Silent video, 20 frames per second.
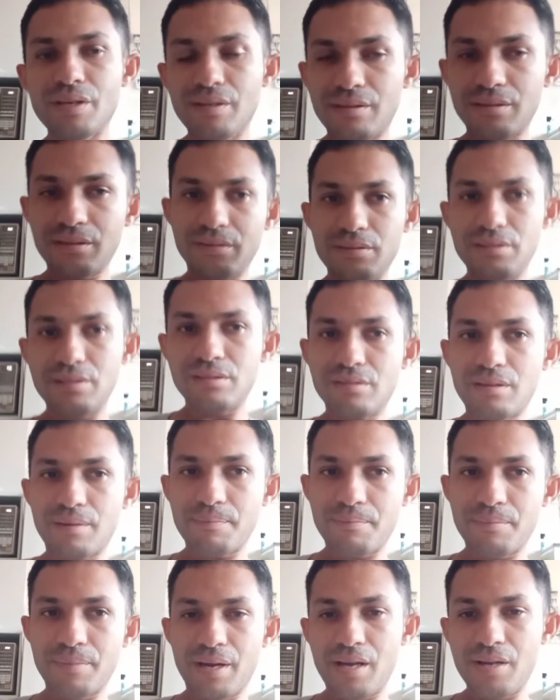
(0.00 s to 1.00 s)
Então isso a
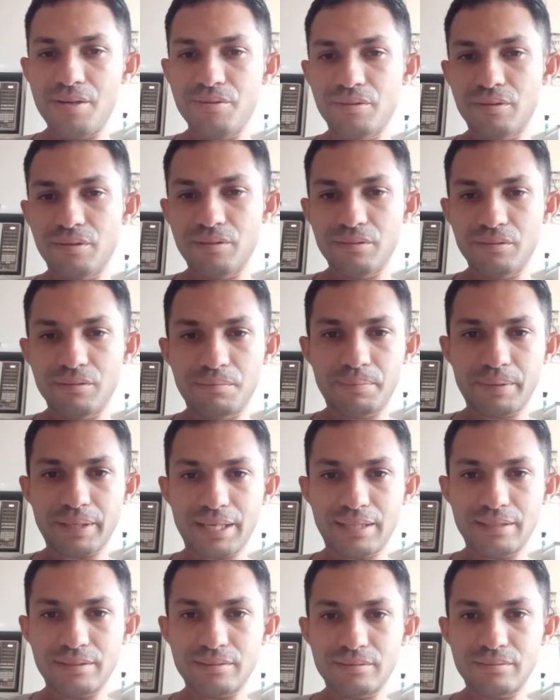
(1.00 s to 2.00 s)
médio e longo
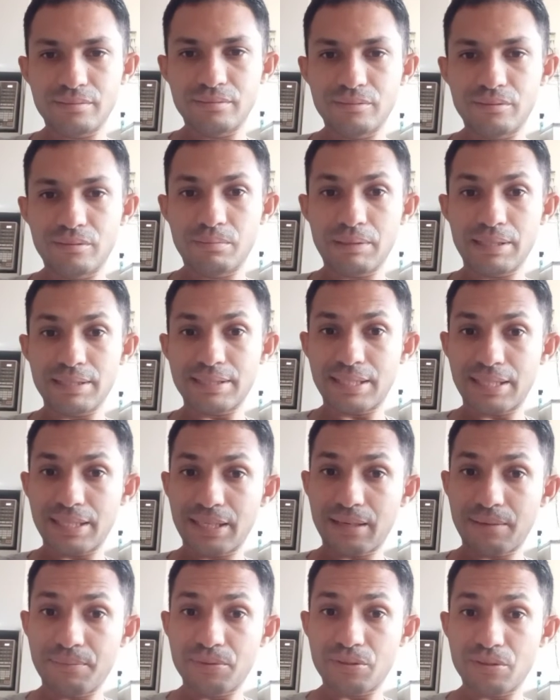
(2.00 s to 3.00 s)
prazo, o
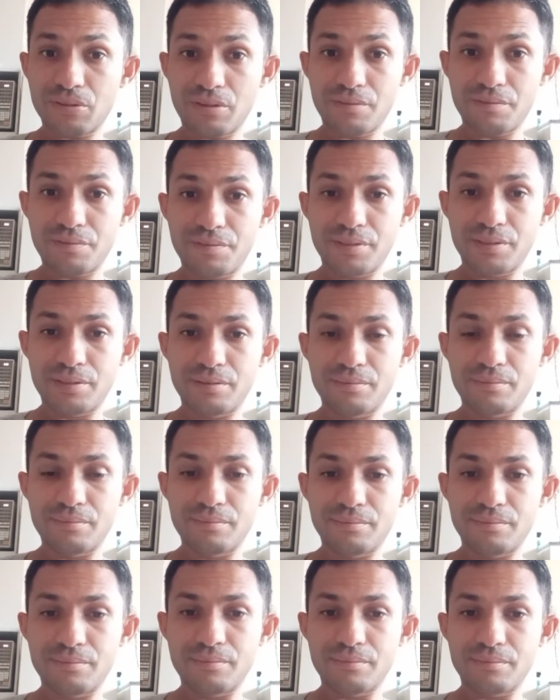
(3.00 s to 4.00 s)
passarinho absorve
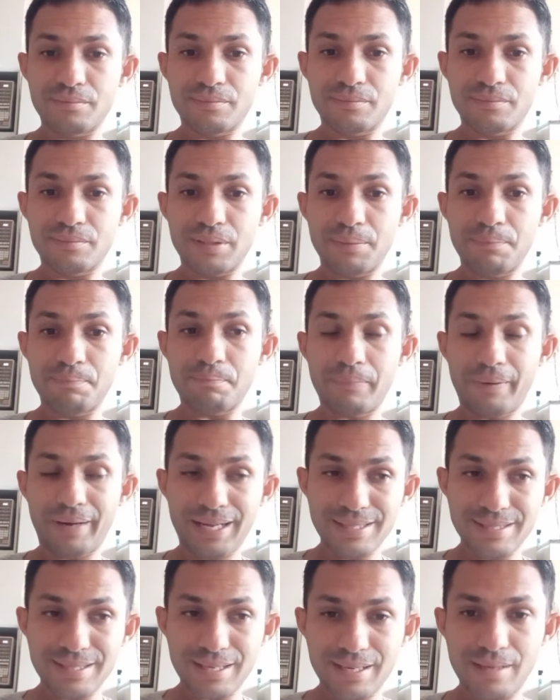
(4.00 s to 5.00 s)
e
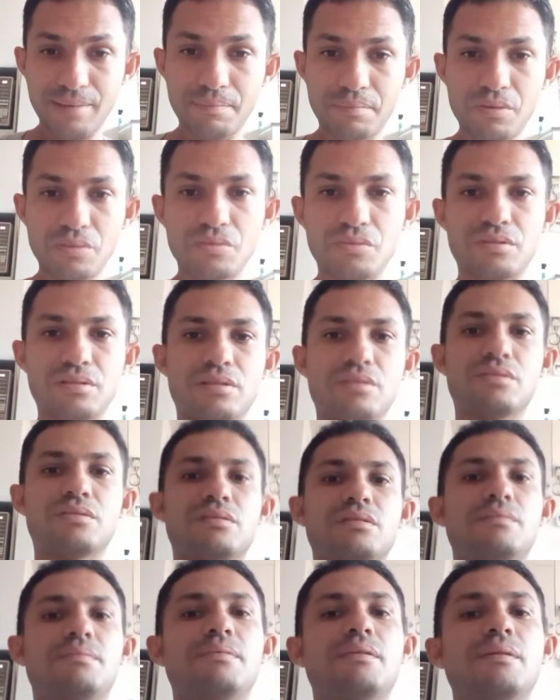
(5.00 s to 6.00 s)
passa a reproduzir no
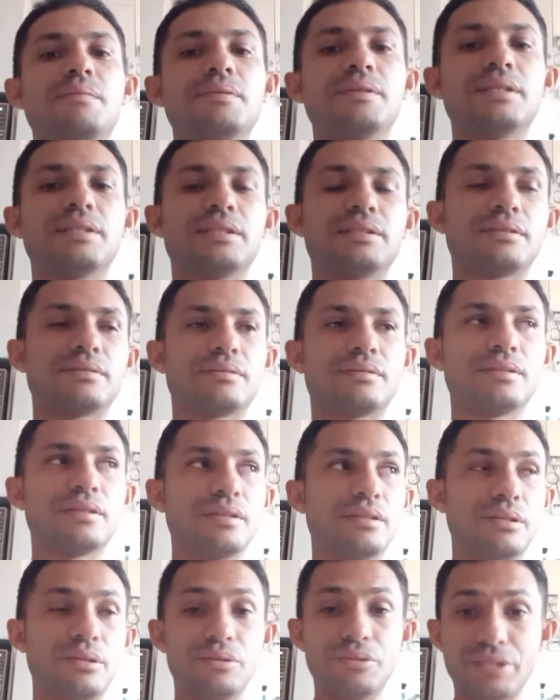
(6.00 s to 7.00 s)
seu próprio canto.
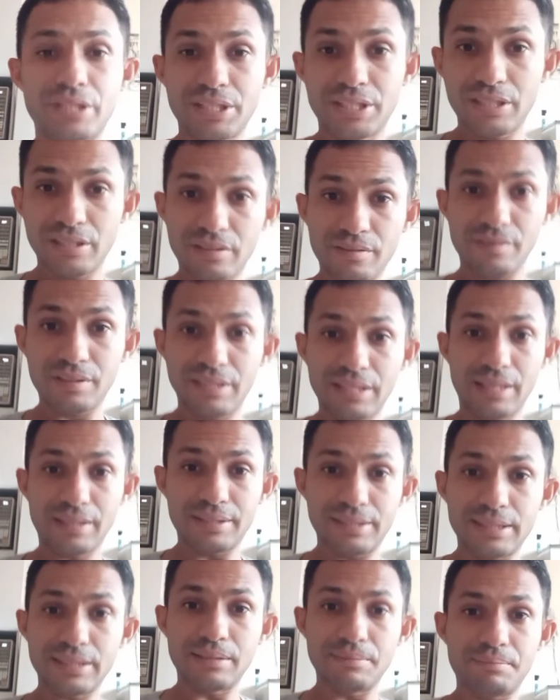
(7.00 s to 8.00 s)
Eu já tive
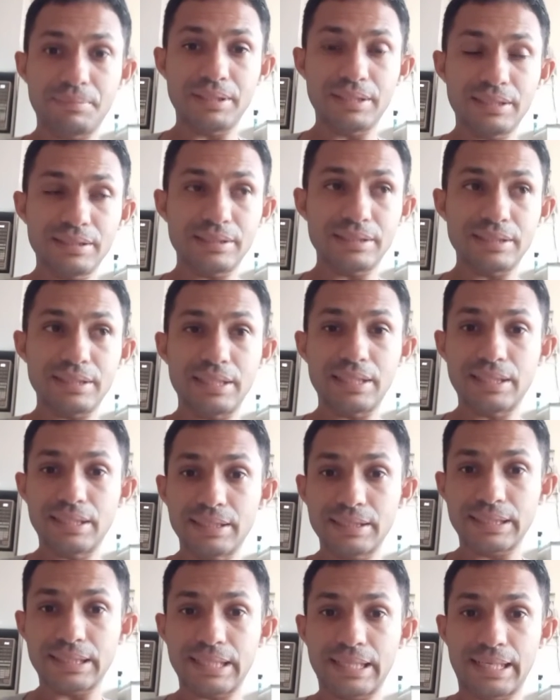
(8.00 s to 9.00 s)
galo de campina assim, que
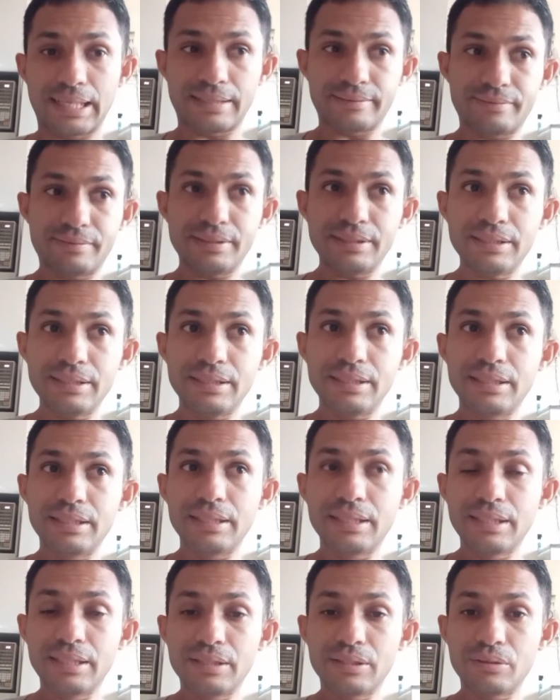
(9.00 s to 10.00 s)
cantava
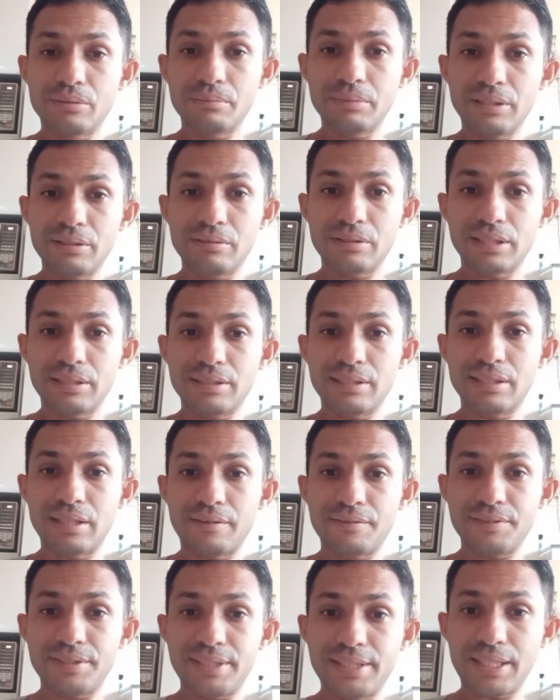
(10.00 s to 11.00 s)
no meio do canto e
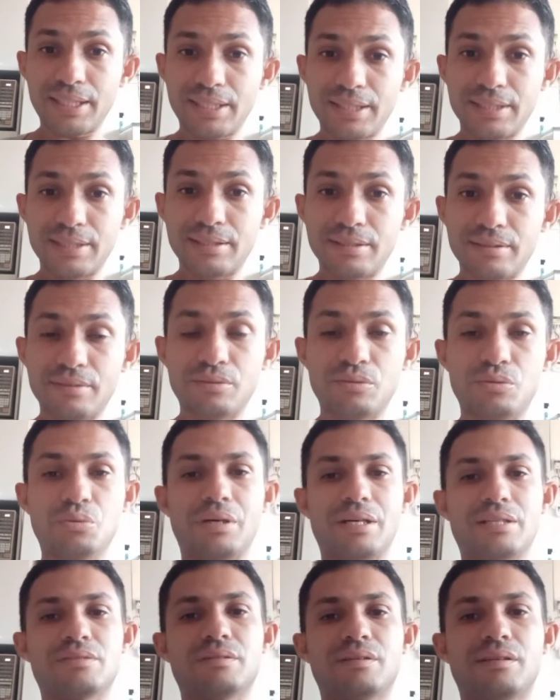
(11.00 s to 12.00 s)
dava tchê
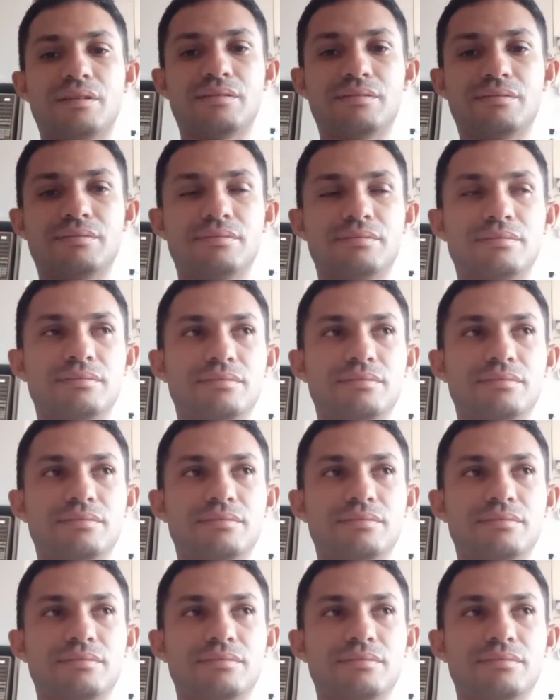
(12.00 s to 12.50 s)
do azulão